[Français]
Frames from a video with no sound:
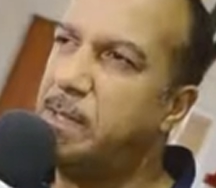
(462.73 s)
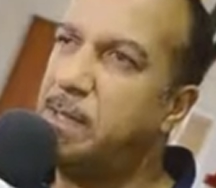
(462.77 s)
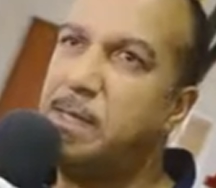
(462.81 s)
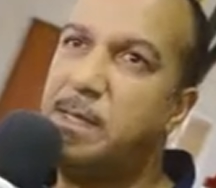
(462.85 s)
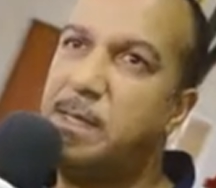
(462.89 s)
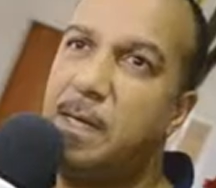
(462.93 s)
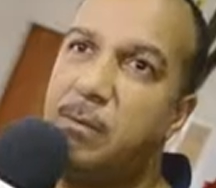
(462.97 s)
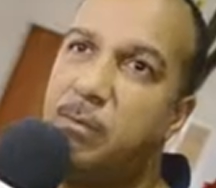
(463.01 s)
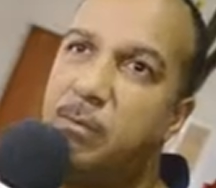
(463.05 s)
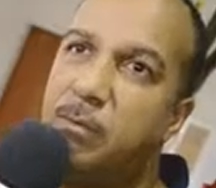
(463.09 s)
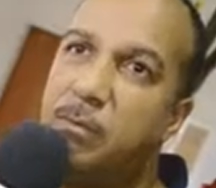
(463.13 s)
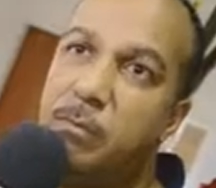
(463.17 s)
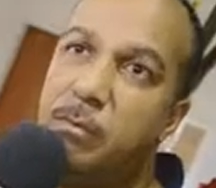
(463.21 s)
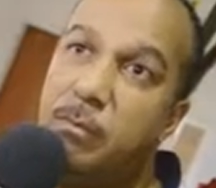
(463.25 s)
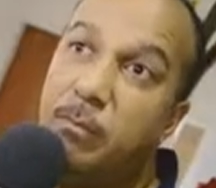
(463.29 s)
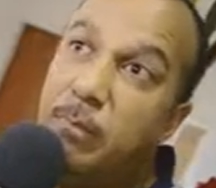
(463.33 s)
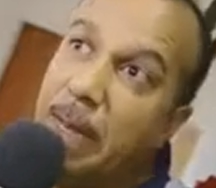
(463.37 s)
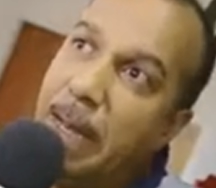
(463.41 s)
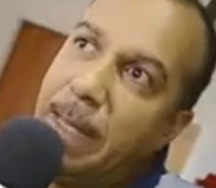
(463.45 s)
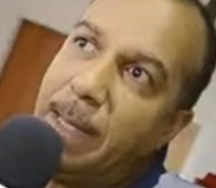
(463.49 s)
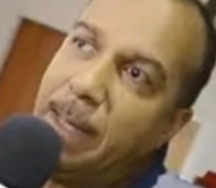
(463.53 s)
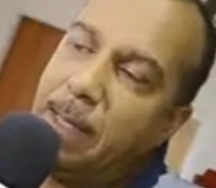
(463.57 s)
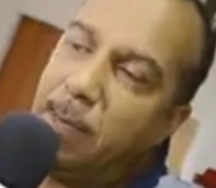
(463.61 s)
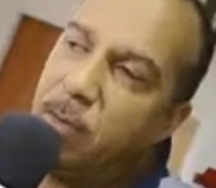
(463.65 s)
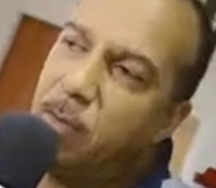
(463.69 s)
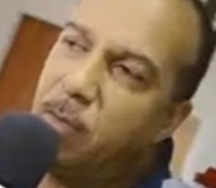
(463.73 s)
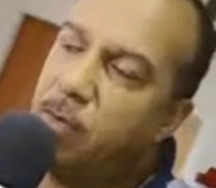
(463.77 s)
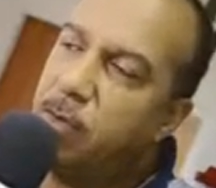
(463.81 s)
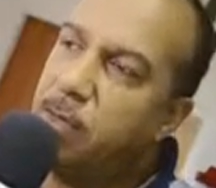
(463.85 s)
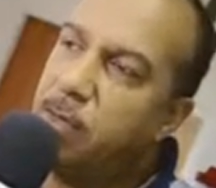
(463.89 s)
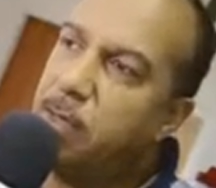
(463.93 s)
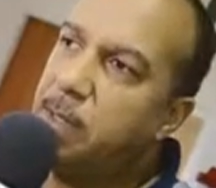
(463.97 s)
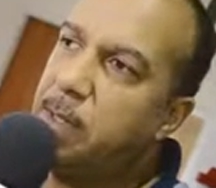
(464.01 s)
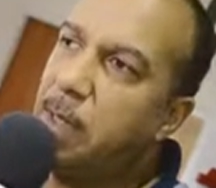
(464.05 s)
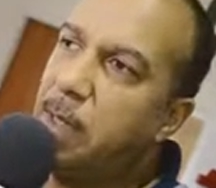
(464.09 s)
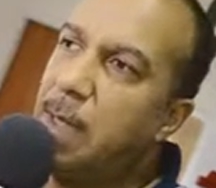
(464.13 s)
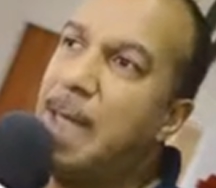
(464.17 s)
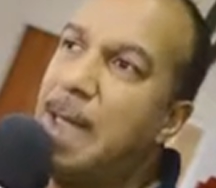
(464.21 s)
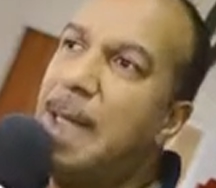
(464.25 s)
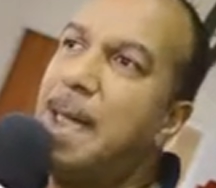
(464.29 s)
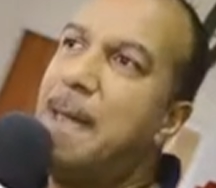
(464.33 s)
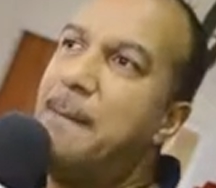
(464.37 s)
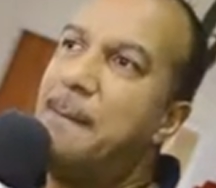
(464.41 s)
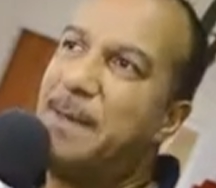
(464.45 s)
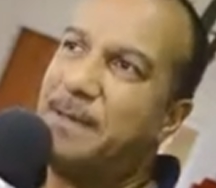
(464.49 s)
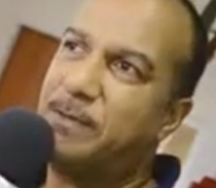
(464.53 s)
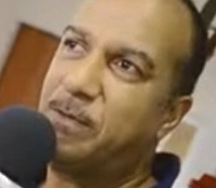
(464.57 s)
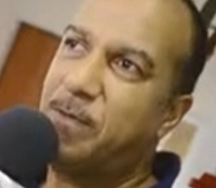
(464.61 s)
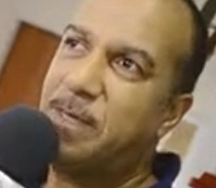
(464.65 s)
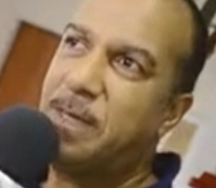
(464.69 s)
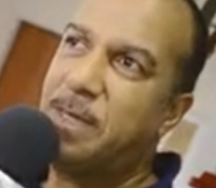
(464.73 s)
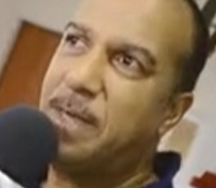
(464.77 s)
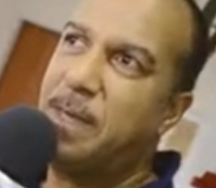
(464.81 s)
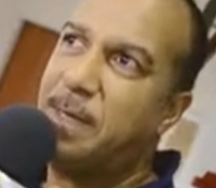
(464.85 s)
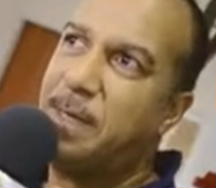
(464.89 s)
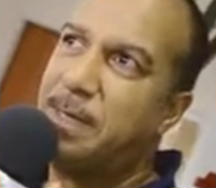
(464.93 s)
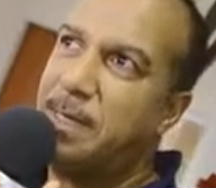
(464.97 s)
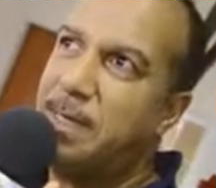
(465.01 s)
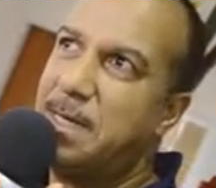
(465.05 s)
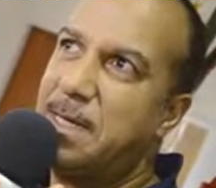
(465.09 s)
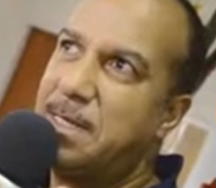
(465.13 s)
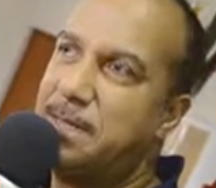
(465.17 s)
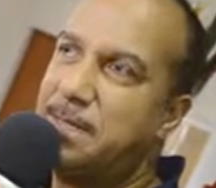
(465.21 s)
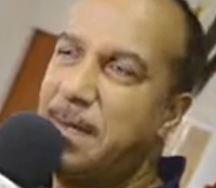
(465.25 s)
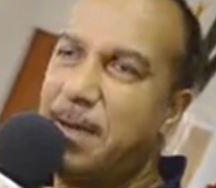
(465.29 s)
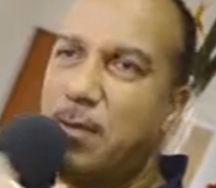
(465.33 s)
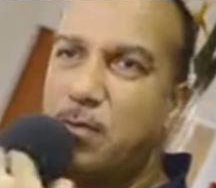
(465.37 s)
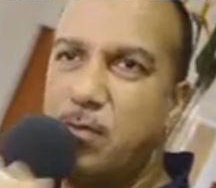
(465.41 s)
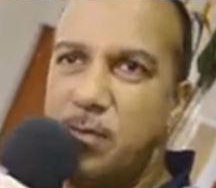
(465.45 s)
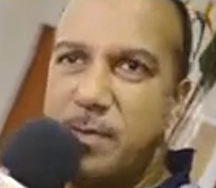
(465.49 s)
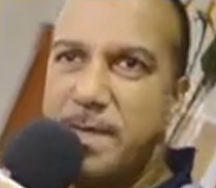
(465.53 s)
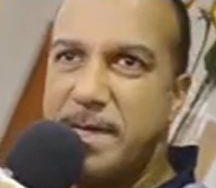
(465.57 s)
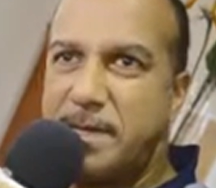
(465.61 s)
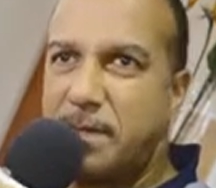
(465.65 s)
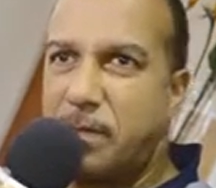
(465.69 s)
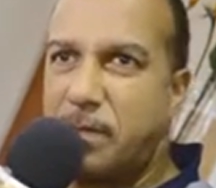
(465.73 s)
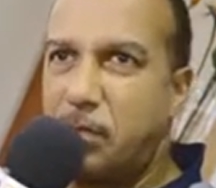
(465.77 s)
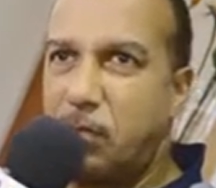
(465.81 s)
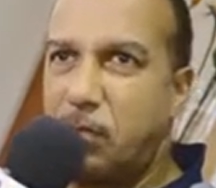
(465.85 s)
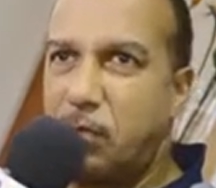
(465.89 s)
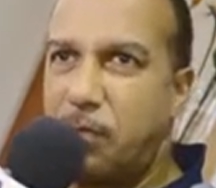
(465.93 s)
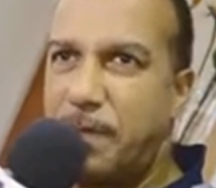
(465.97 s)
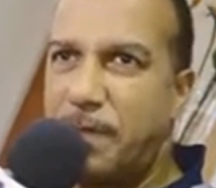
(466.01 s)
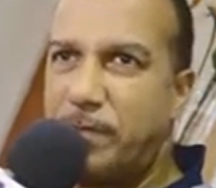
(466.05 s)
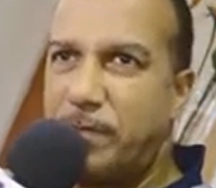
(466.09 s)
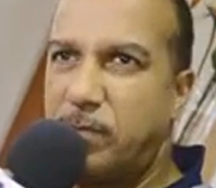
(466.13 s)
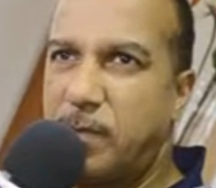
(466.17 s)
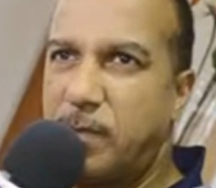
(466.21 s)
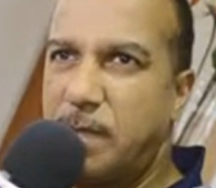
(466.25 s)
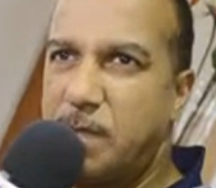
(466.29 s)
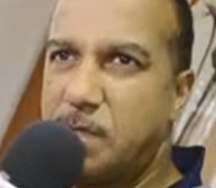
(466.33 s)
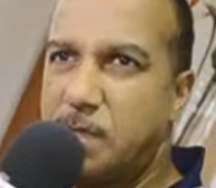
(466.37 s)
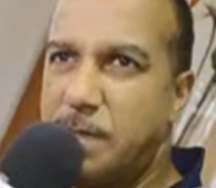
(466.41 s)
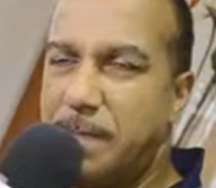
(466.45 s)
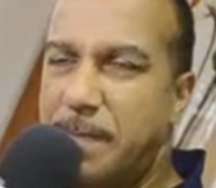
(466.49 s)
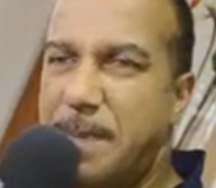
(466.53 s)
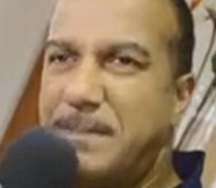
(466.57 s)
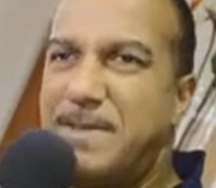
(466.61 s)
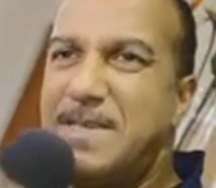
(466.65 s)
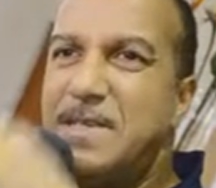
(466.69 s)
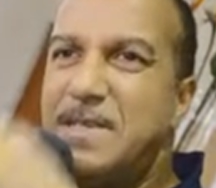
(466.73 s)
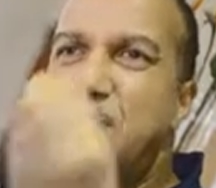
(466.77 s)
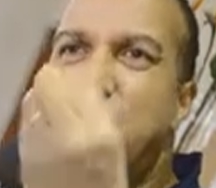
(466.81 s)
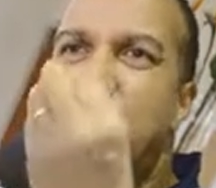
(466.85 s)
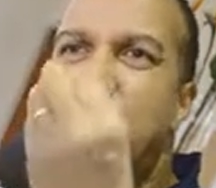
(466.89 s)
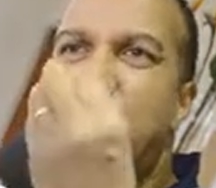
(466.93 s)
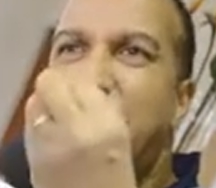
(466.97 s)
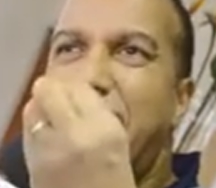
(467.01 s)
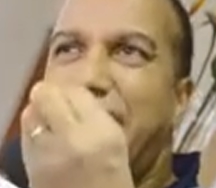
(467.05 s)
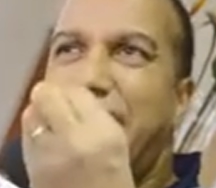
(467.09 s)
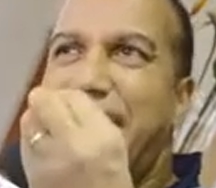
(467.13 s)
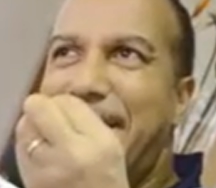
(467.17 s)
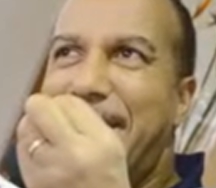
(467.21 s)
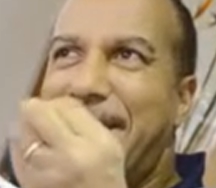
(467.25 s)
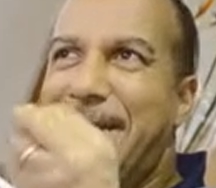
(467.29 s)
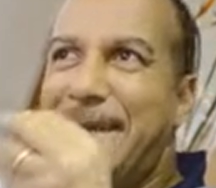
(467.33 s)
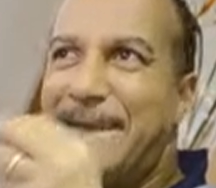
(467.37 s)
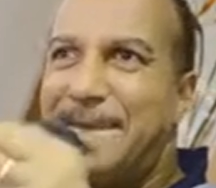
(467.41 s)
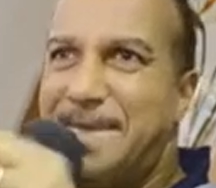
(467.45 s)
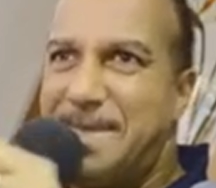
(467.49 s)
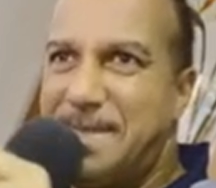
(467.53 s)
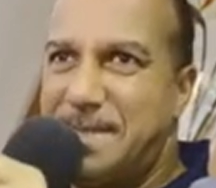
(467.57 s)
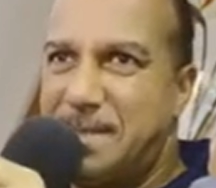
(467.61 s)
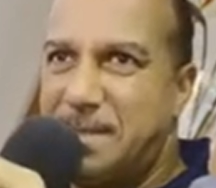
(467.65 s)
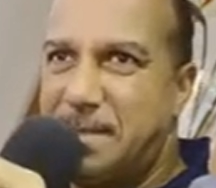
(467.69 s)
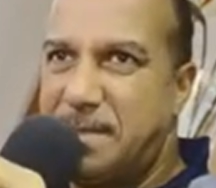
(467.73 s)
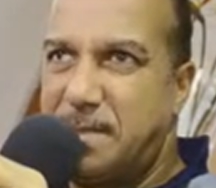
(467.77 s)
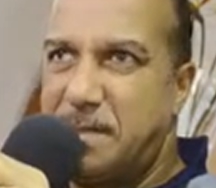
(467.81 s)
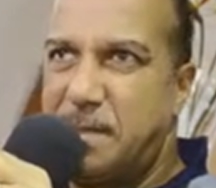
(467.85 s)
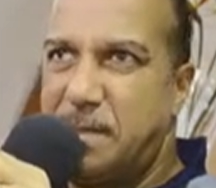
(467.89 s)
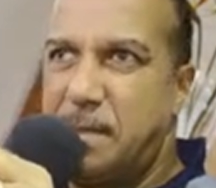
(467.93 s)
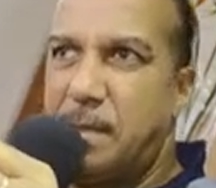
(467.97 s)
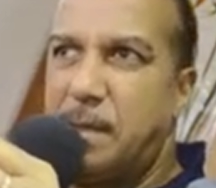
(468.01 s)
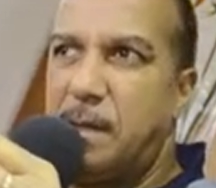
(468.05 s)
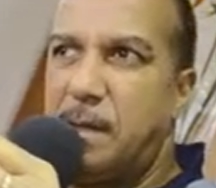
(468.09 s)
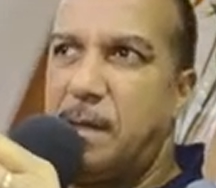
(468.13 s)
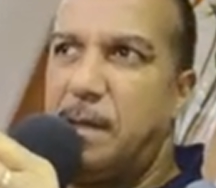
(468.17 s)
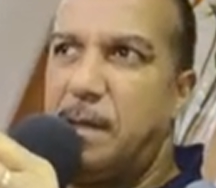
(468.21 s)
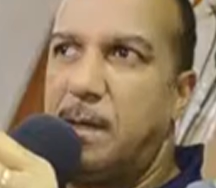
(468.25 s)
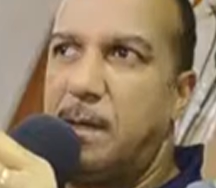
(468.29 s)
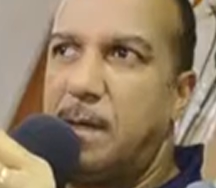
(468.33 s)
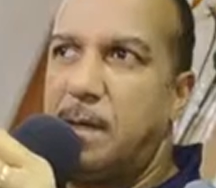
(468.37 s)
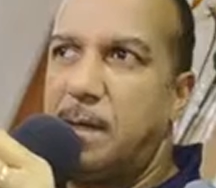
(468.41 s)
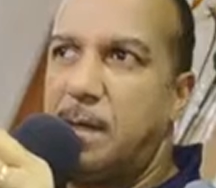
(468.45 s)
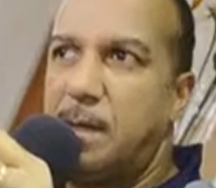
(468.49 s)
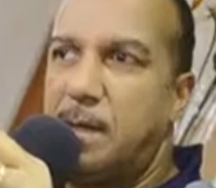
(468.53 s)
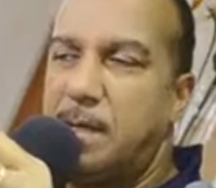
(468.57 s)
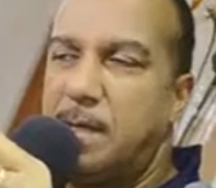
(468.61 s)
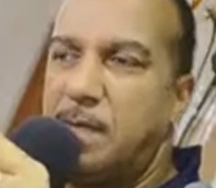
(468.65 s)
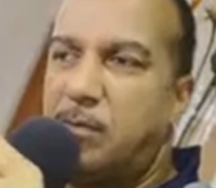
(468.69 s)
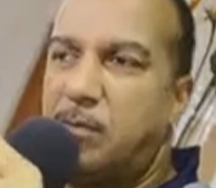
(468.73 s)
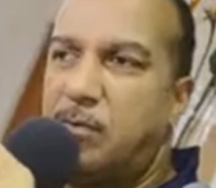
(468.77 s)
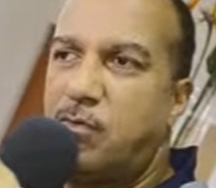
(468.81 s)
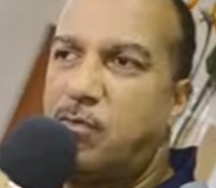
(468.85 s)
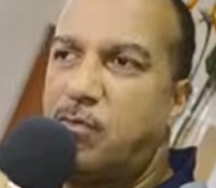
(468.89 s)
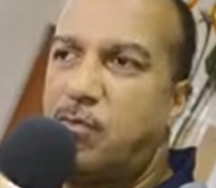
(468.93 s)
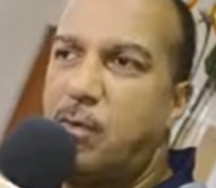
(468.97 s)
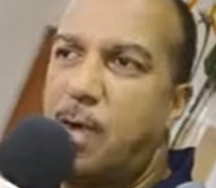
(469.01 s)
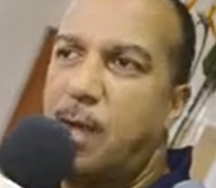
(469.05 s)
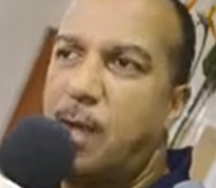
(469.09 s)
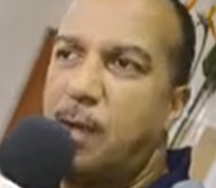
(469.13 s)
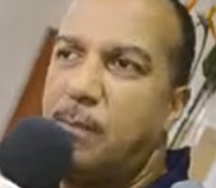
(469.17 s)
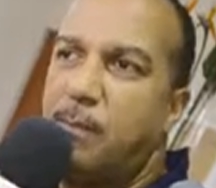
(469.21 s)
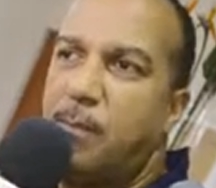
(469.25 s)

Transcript: qui rient à nos blagues, à nos conneries, parce qu'il y, a un aspect clownesque dans nos personnages. Même s'ils sont réalistes, il y a toujours